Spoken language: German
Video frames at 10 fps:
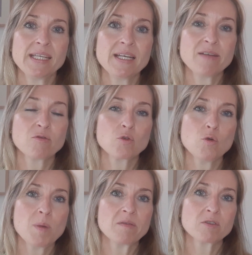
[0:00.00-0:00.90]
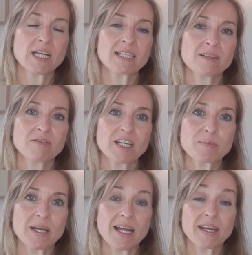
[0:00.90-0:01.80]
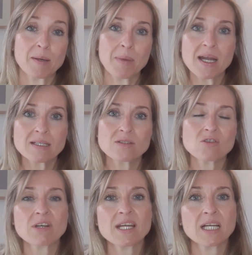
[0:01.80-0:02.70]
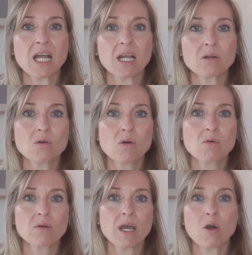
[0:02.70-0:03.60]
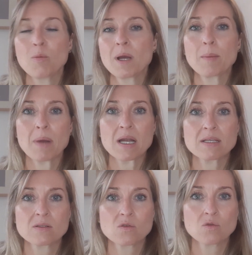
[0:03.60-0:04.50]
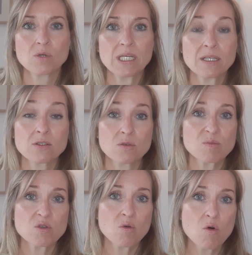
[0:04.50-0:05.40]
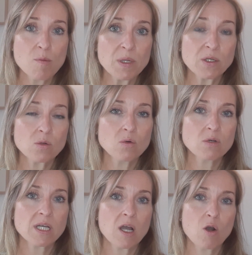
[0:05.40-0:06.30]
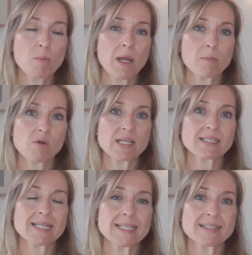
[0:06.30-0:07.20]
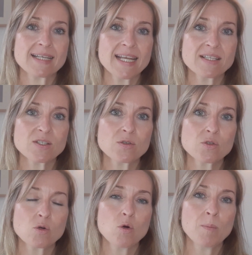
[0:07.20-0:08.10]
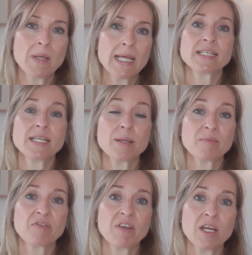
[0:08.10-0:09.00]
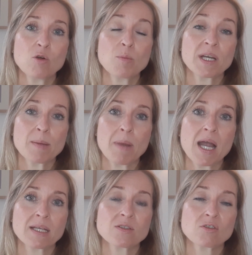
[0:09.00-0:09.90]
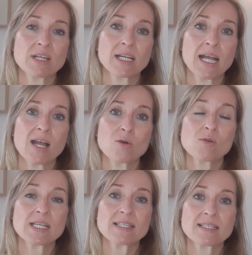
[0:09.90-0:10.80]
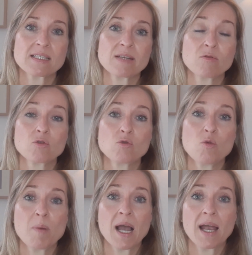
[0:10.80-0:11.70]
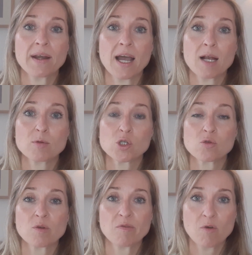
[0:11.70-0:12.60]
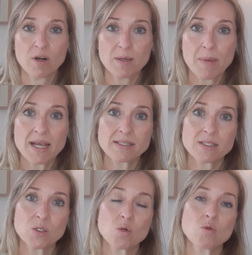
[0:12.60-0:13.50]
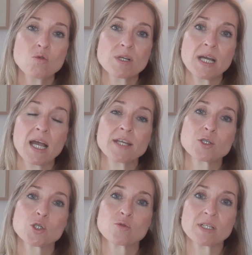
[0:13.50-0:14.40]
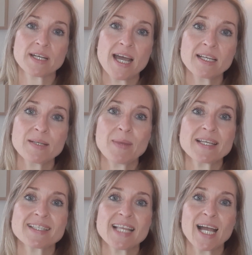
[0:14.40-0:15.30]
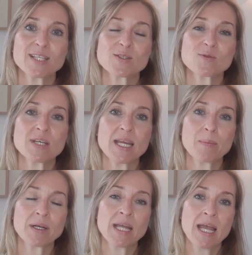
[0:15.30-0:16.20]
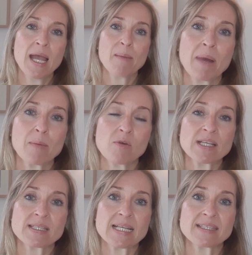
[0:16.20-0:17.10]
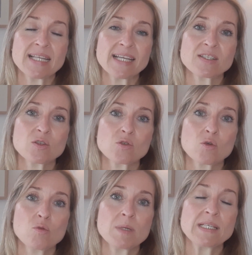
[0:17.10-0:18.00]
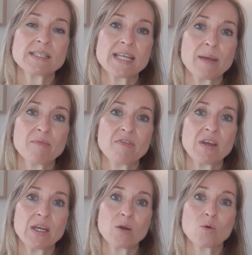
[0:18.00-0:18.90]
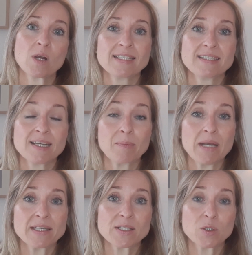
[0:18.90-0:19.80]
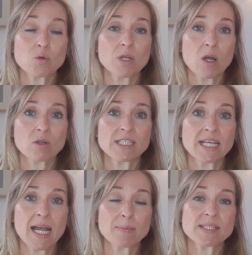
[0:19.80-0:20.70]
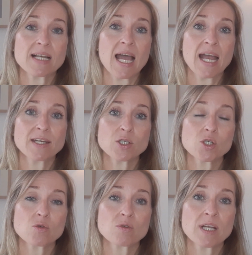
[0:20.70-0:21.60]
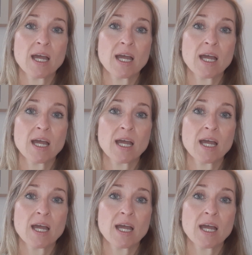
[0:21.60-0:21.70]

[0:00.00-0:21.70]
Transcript: Ihr Levodopa wird angewandt bei einer Parkinson-Erkrankung oder auch bei parkinsonoiden Symptomen oder auch beim Restless-Leg-Syndrom. Die Empfehlung bei der Parkinson-Erkrankung ist, das Levodopa eine halbe Stunde vor dem Essen oder eine Stunde nach dem Essen einzunehmen. Beim Restless-Leg-Syndrom ist die Empfehlung, die Tablette oder auch die Kapsel eine Stunde